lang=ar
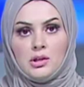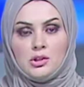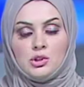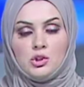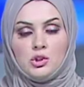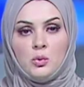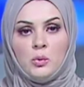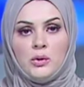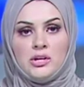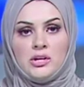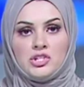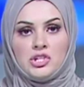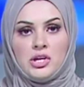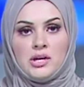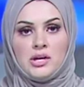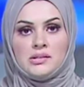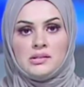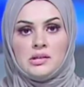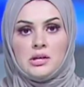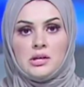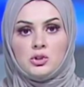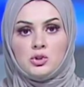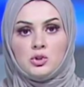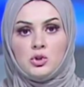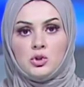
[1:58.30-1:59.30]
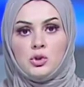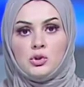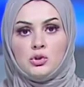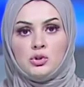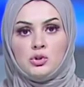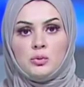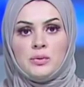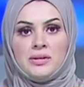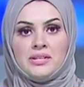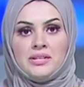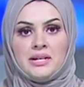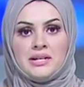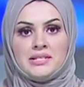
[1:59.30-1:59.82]
توجت جهود
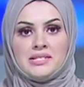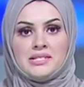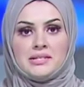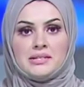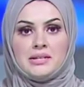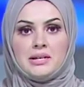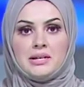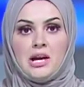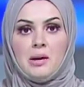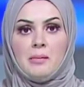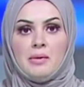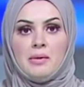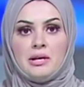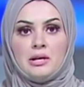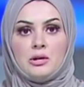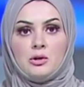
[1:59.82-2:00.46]
مدرسة الأمل